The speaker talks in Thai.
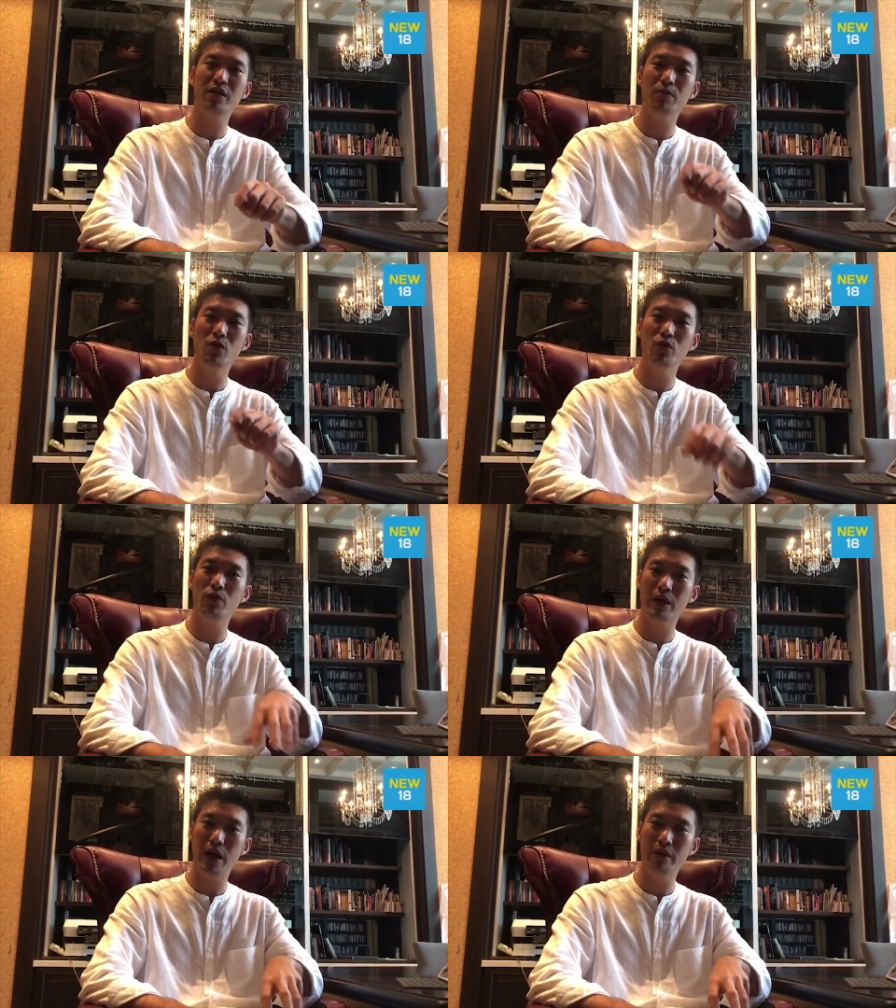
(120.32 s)
ฐธรรมนูญ
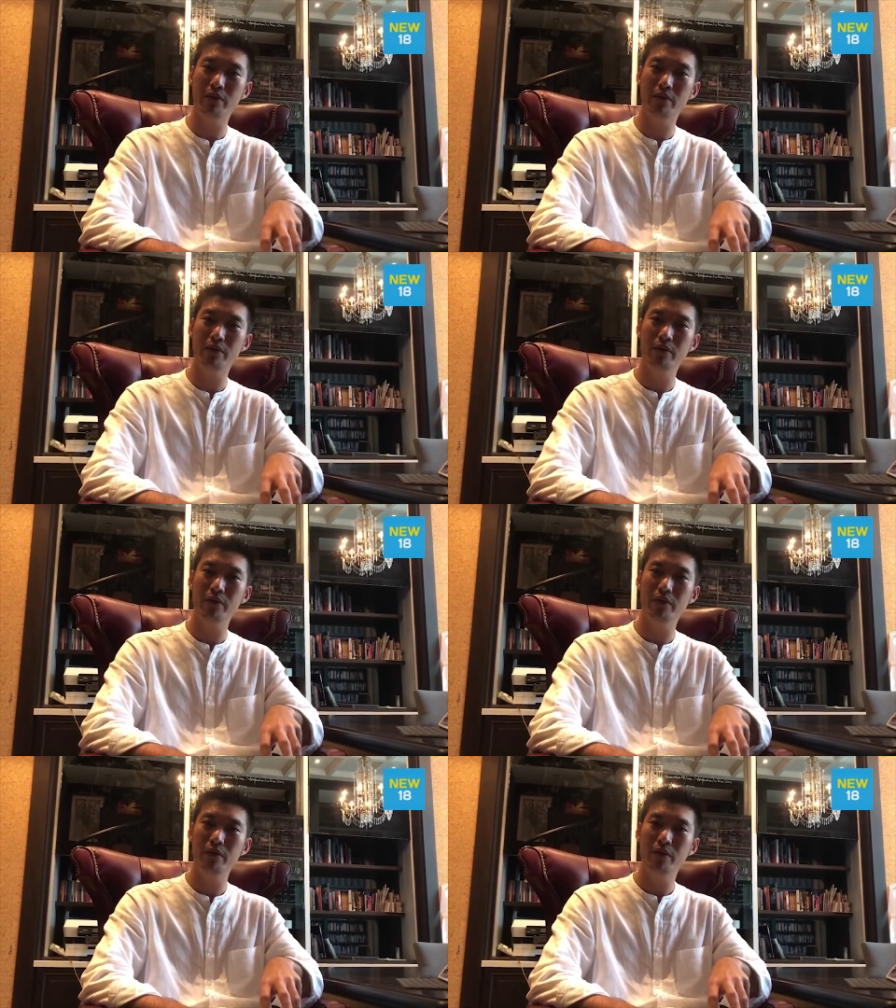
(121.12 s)
วันนั้น
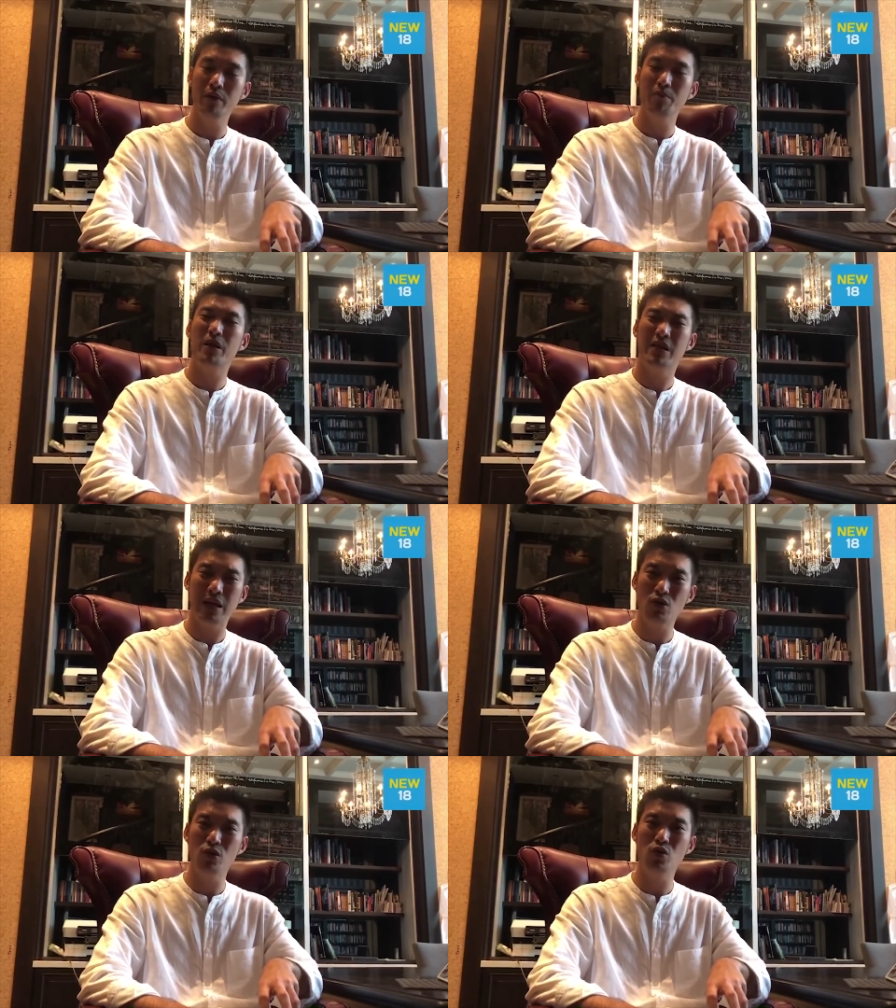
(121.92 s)
ประชา
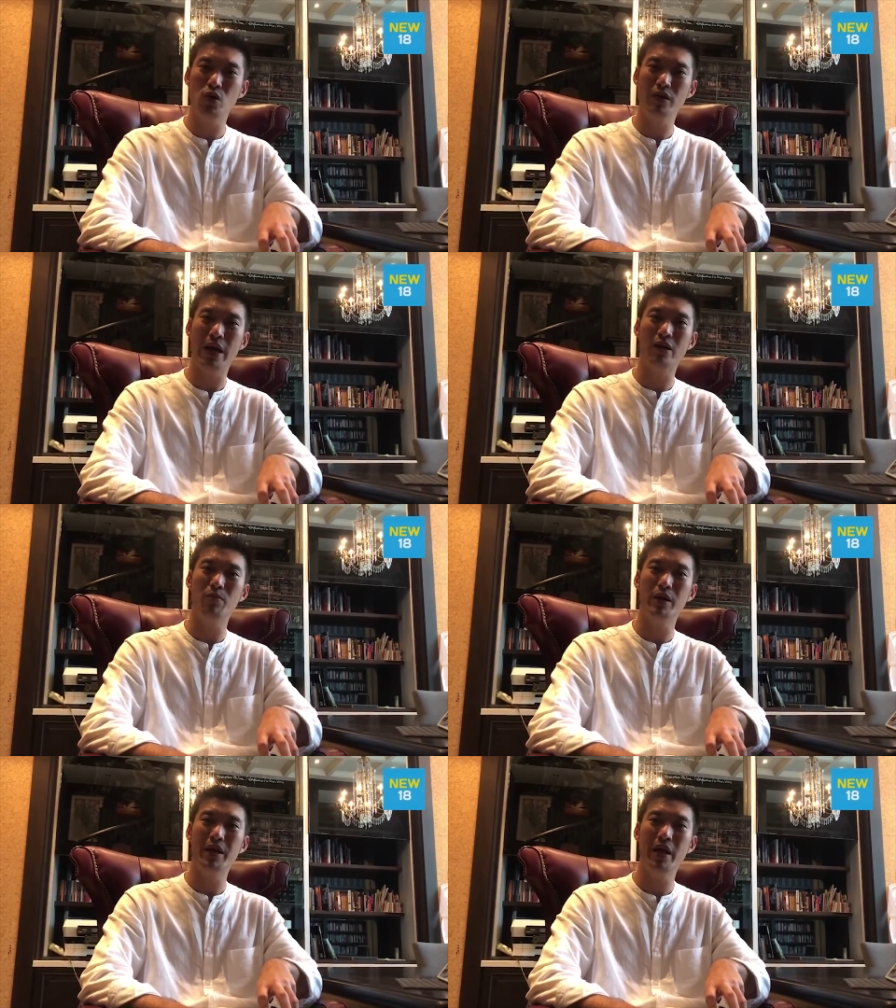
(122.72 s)
ชนส่วนใหญ่ของ
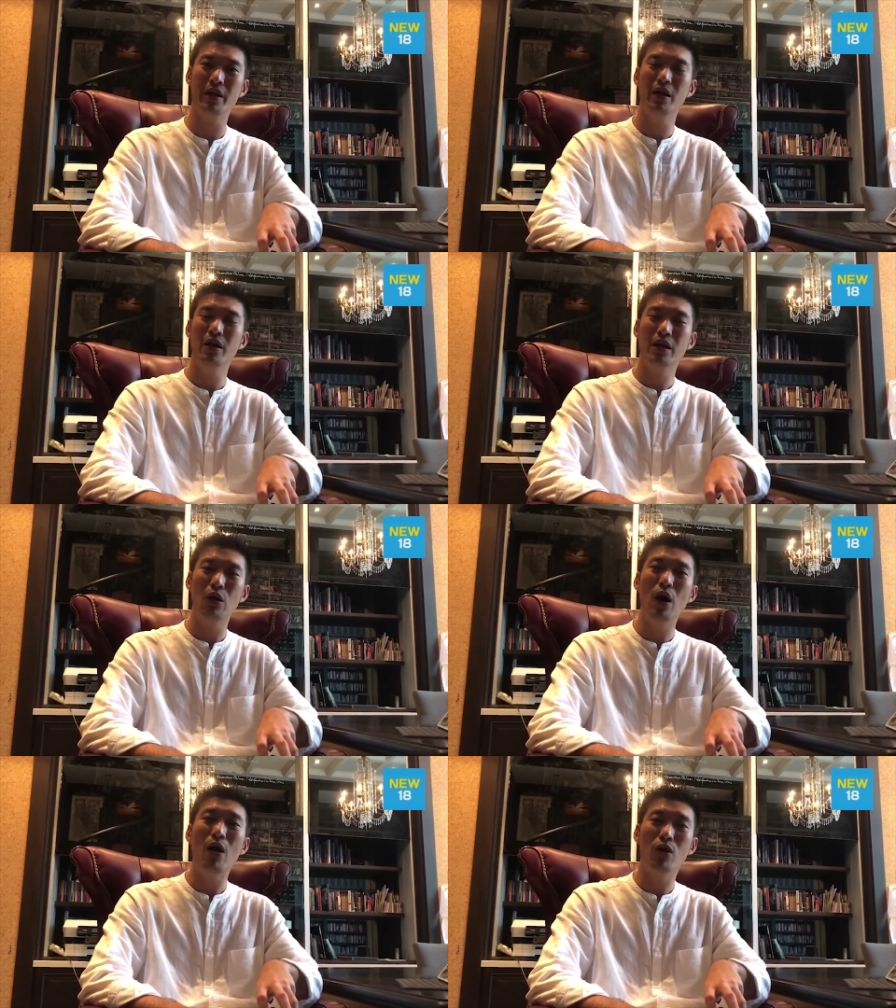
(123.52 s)
ประเทศเขา
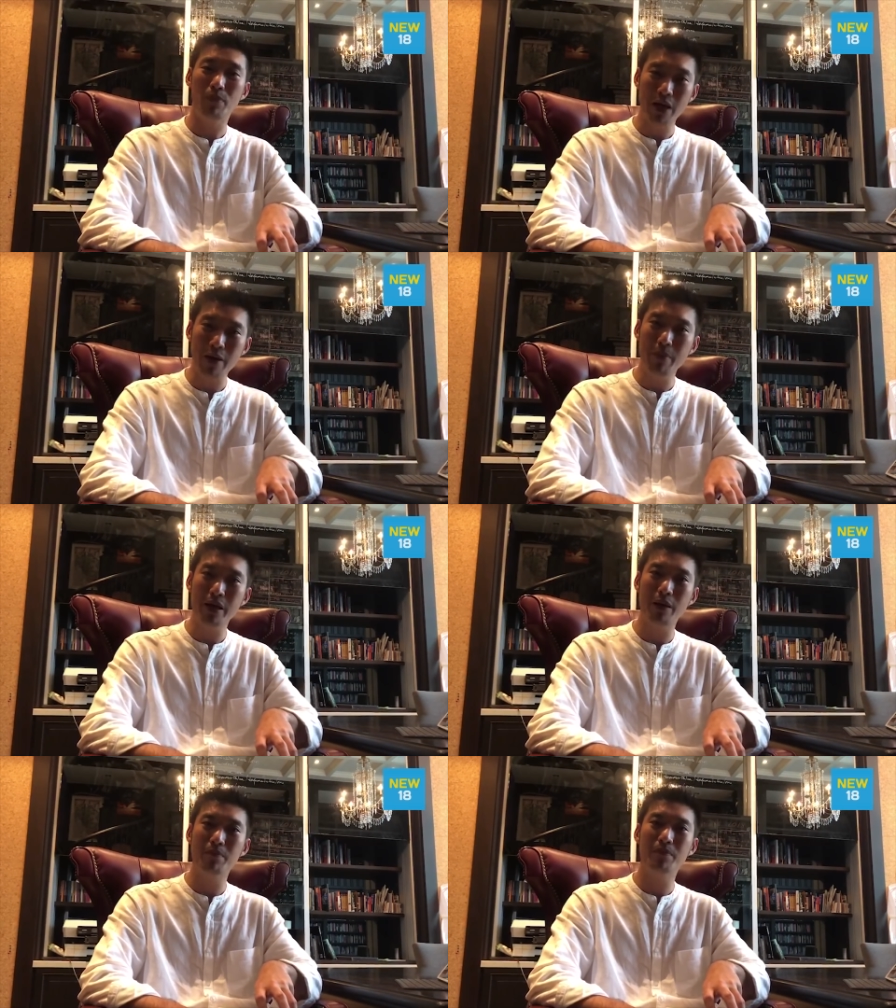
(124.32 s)
เอากับท่านไหม
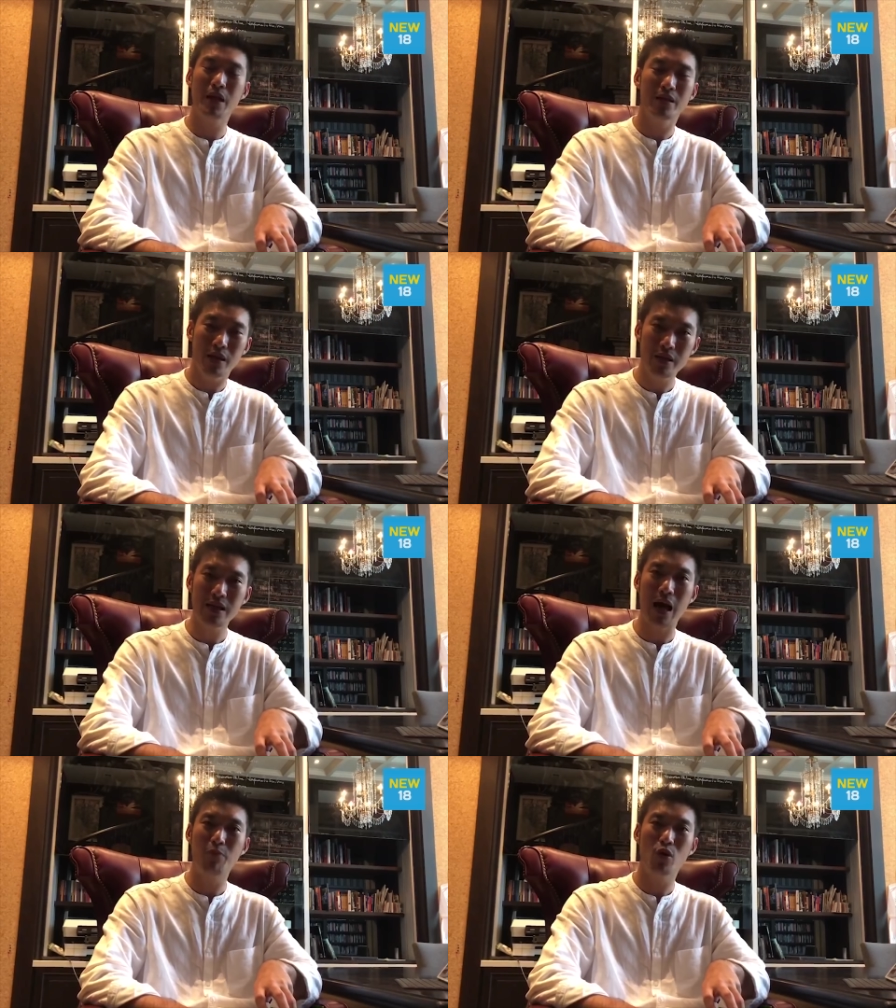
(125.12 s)
ครับท่านเคย
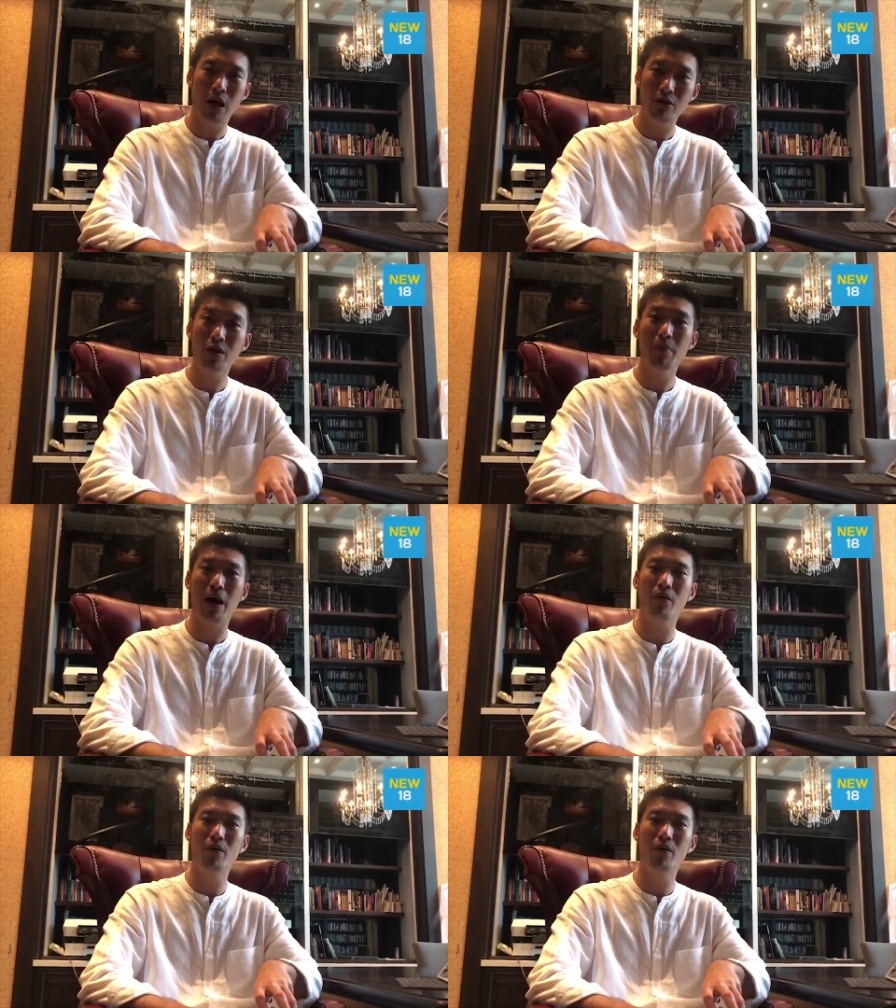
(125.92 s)
ถามพวกเขาหรือเปล่า